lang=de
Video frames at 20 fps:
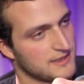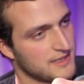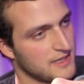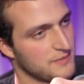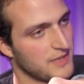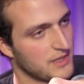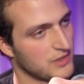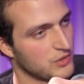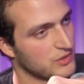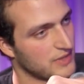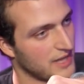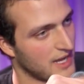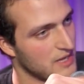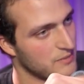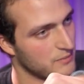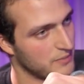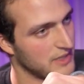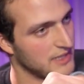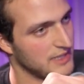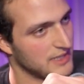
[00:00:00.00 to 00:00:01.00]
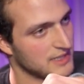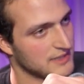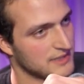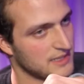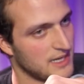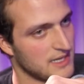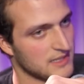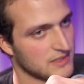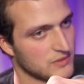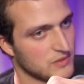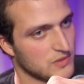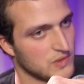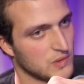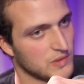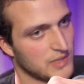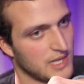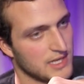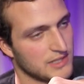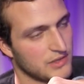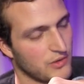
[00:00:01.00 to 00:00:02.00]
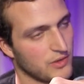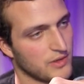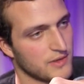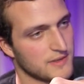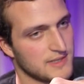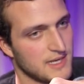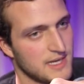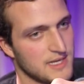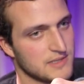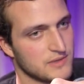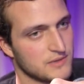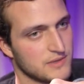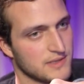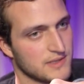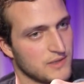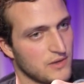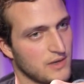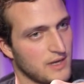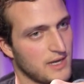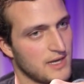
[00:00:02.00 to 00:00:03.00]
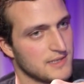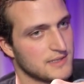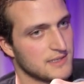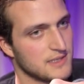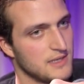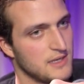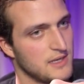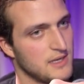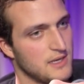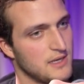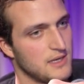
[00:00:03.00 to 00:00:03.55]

es gibt ja total billiges Eis und total teures Eis und das teure Eis,